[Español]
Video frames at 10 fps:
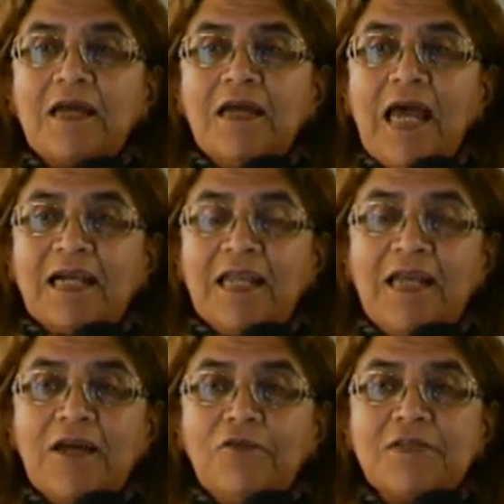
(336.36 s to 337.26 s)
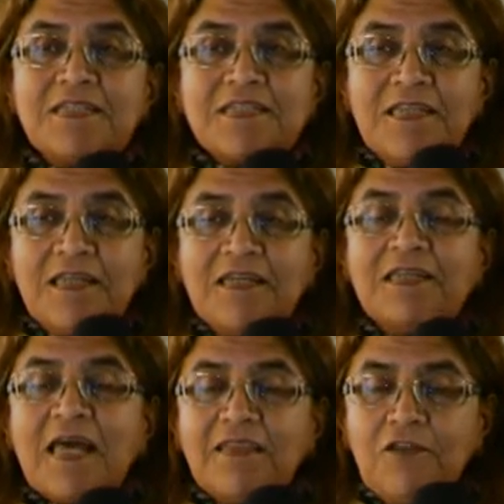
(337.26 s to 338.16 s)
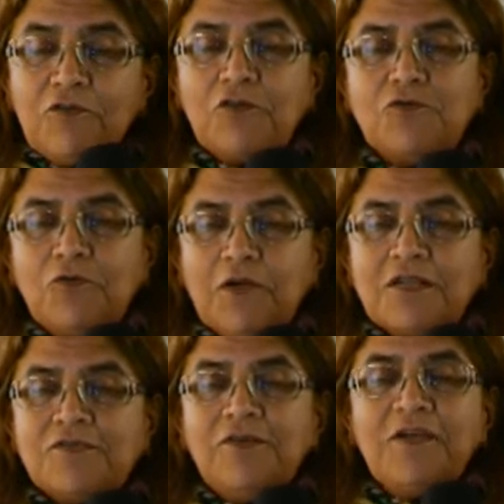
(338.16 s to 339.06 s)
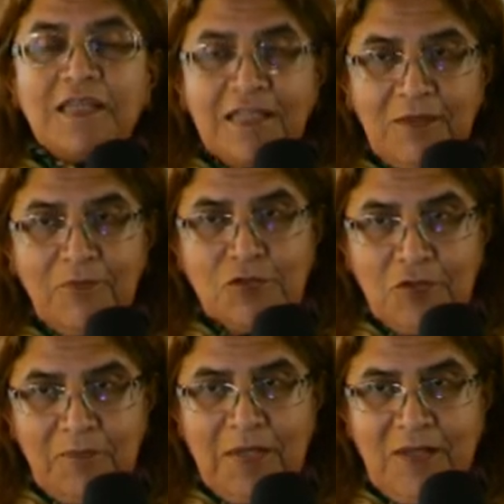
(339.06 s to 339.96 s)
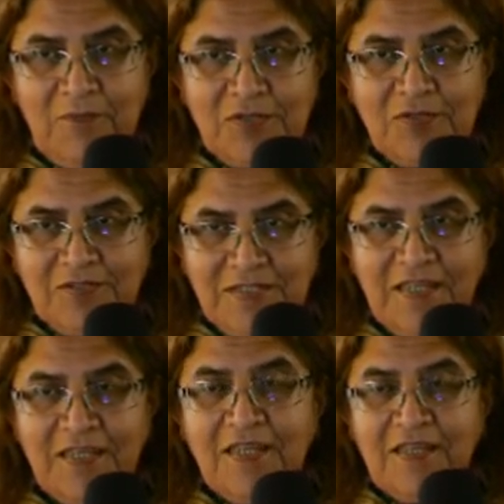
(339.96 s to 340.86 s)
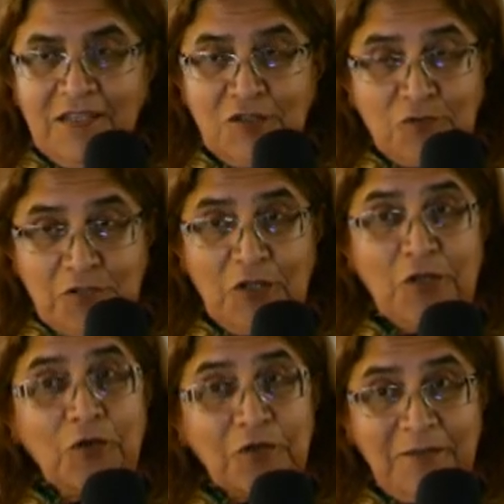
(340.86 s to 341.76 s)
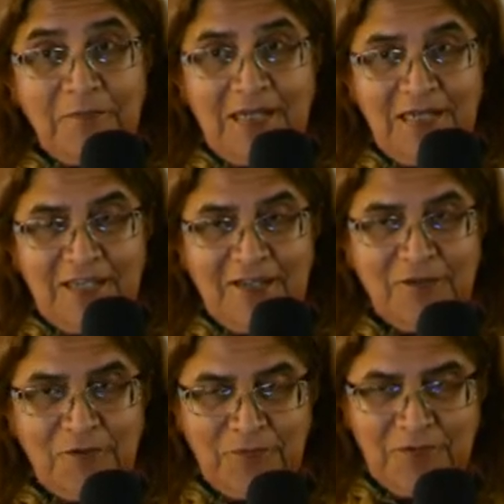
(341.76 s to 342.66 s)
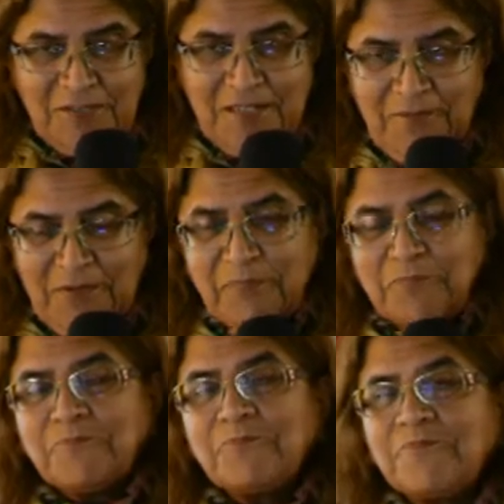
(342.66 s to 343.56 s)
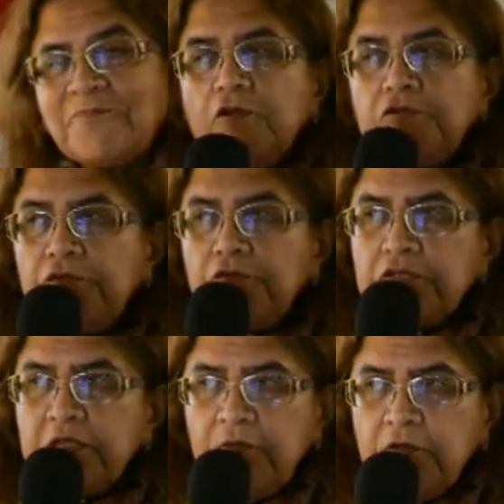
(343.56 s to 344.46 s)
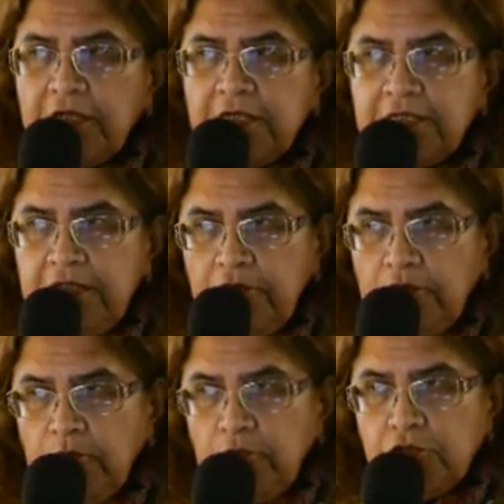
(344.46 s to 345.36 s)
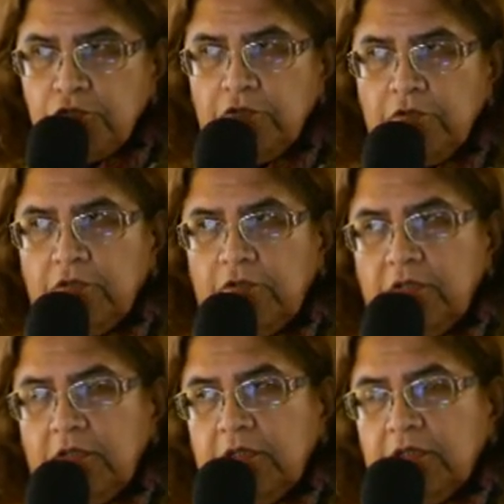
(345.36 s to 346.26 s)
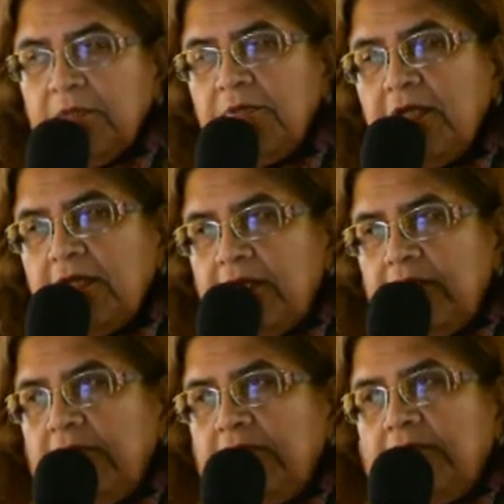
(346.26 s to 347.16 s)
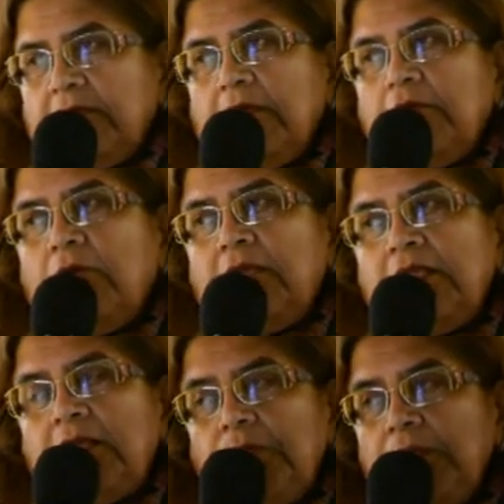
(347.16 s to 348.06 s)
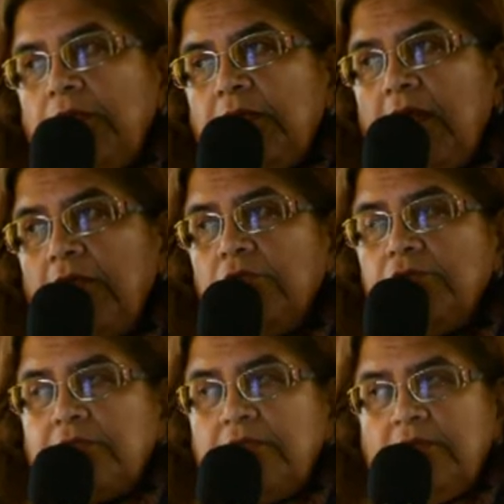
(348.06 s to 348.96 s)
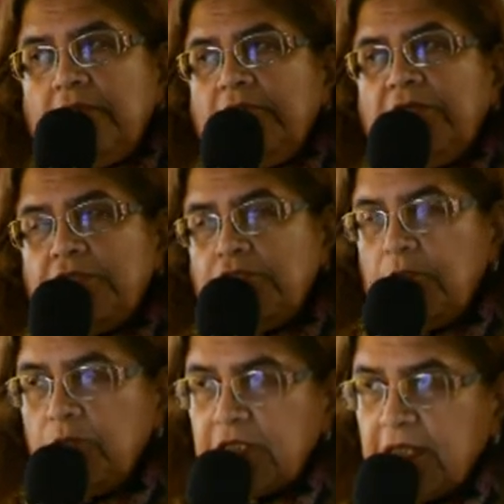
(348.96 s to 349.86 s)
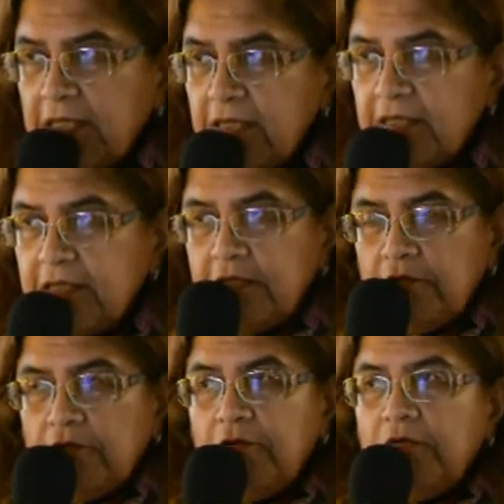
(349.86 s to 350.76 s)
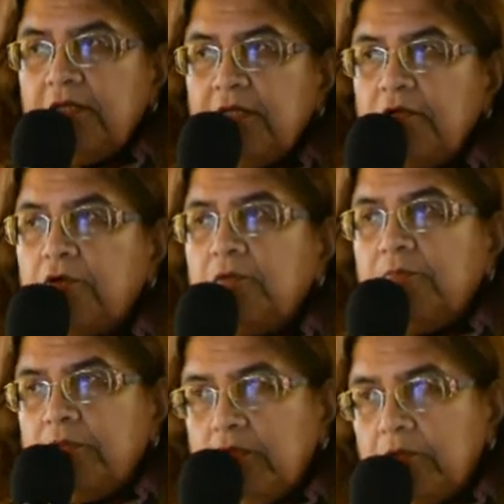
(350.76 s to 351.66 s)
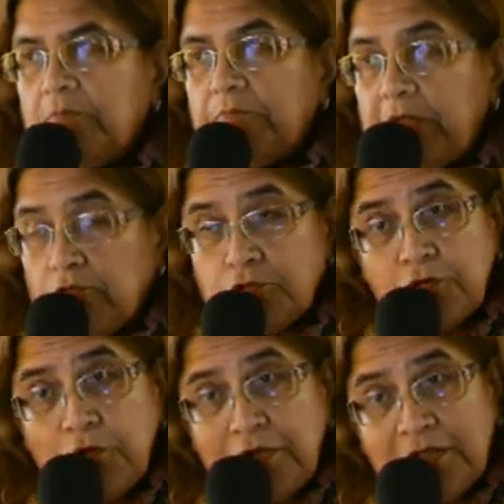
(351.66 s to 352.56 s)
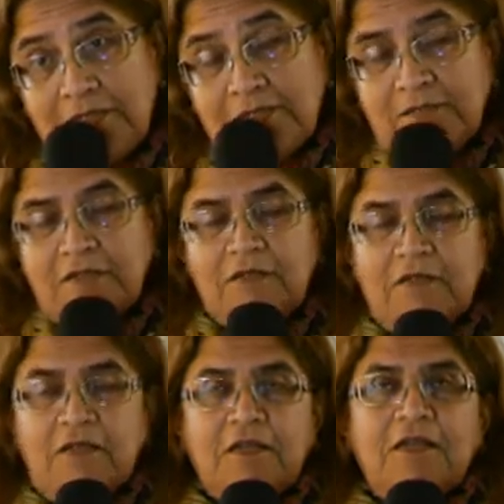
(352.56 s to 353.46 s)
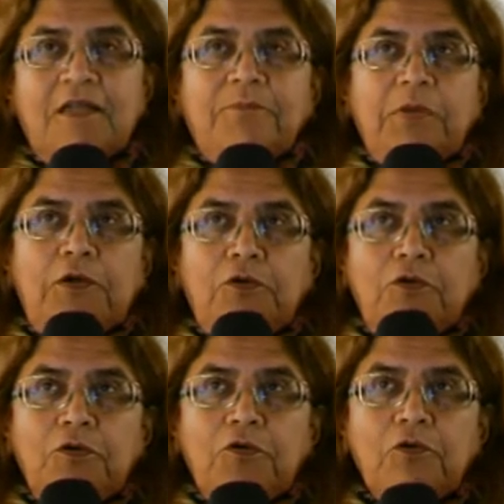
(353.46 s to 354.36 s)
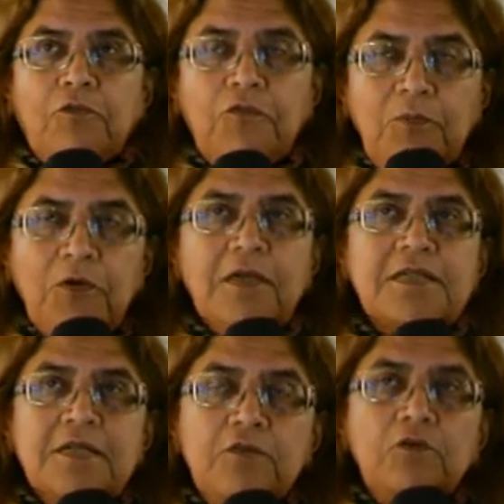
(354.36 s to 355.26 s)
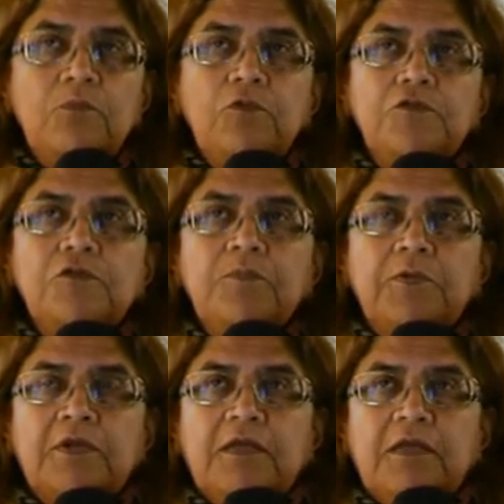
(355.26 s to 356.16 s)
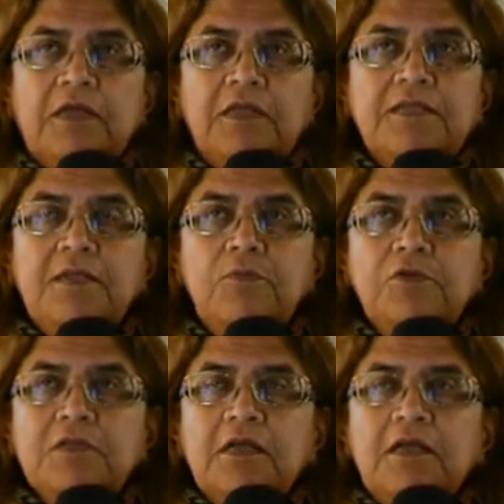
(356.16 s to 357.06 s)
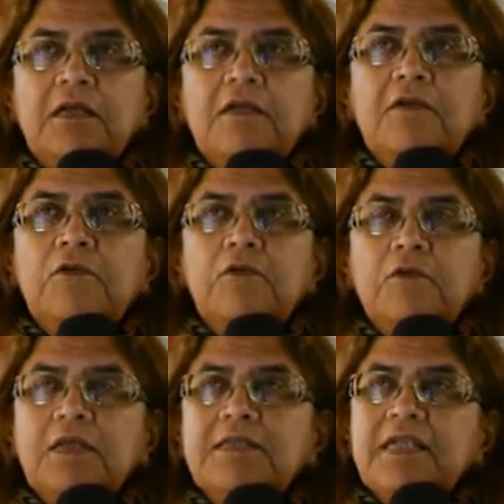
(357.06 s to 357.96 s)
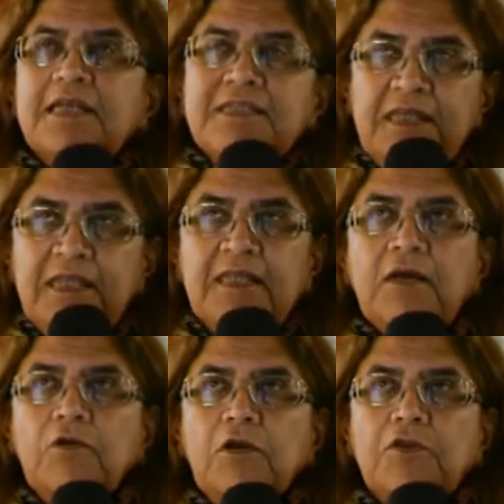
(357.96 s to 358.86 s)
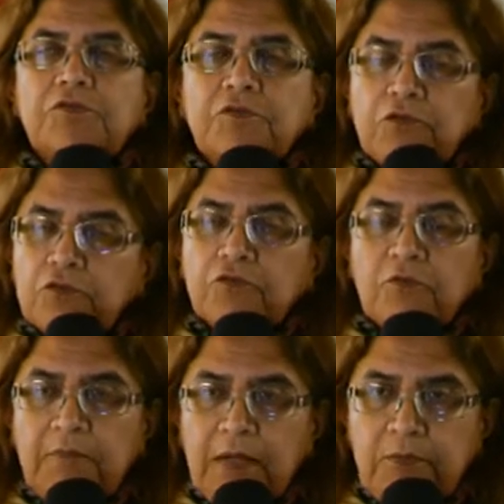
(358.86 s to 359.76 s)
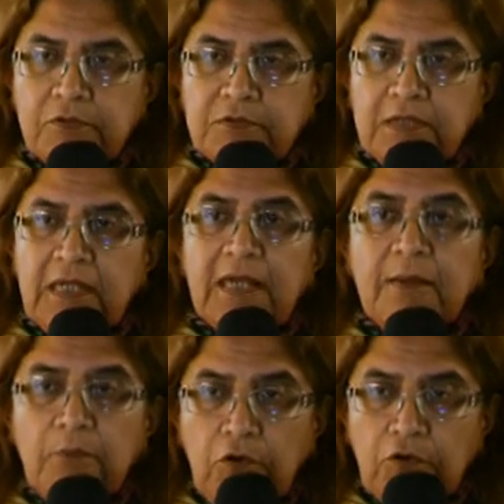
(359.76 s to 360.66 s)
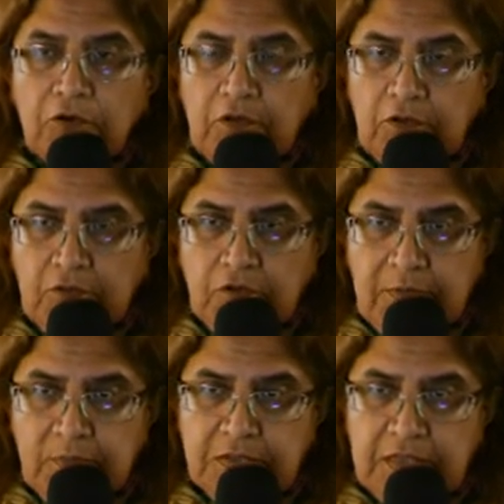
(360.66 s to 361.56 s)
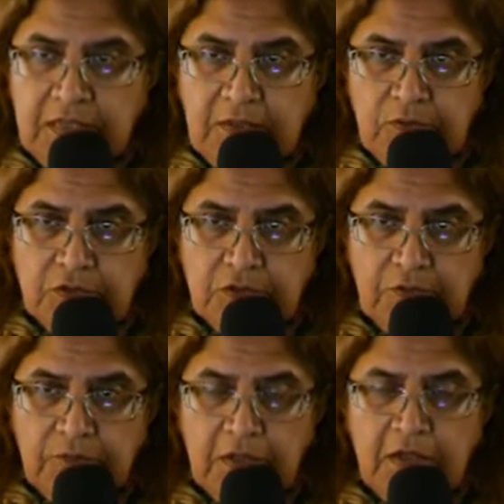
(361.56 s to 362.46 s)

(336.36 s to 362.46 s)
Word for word: arraigado en sí, adentro de su corazón, esta devoción maravillosa de su señor de Mailín, como lo llaman. Nosotros hemos crecido mucho, eh, está bien que en cuarenta y pico de años eh, falleció mucha gente, ¿no? De los, los precursores. Pero fuimos creciendo mucho porque crecimos en lo que es la seriedad con que nosotros nos tomamos y el amor con que nos tomamos esta devoción